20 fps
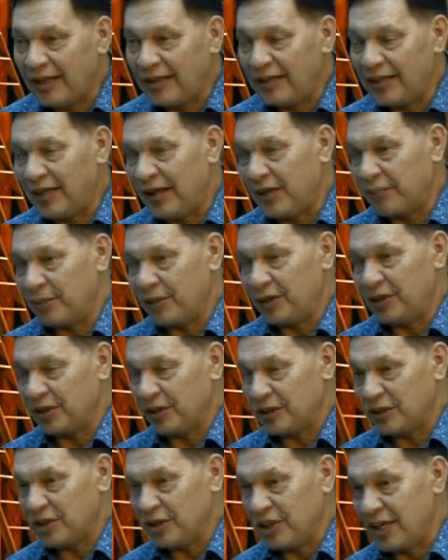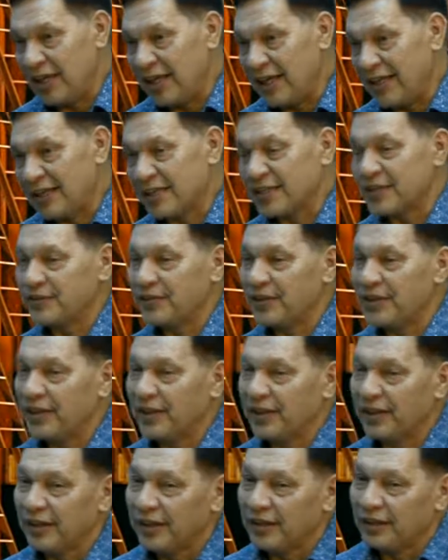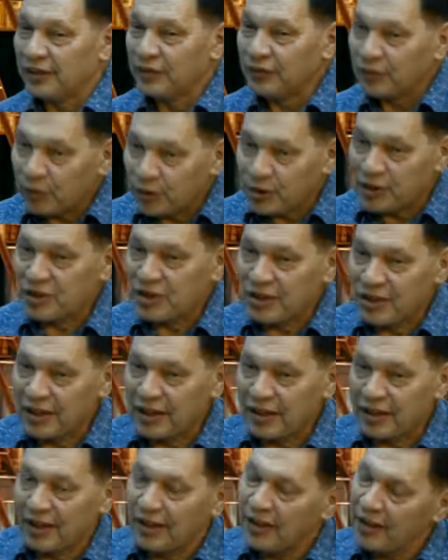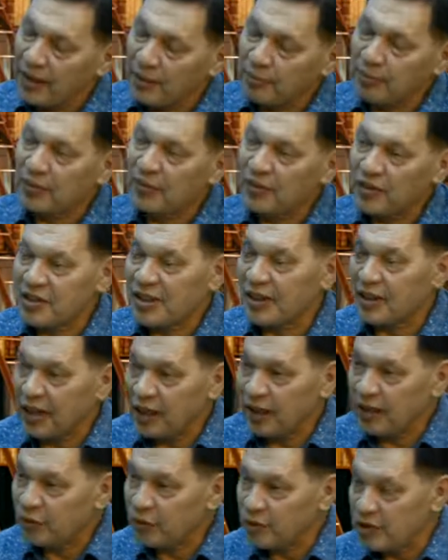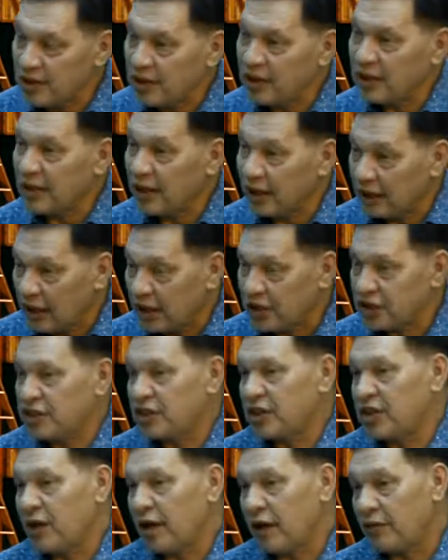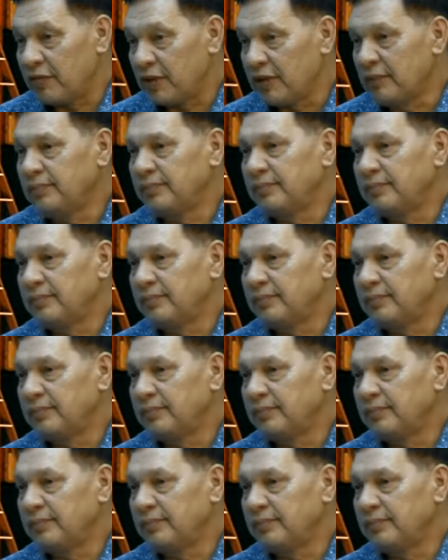для приложения понимание своих творческих и профессиональных усилий. Я так считаю. А вы?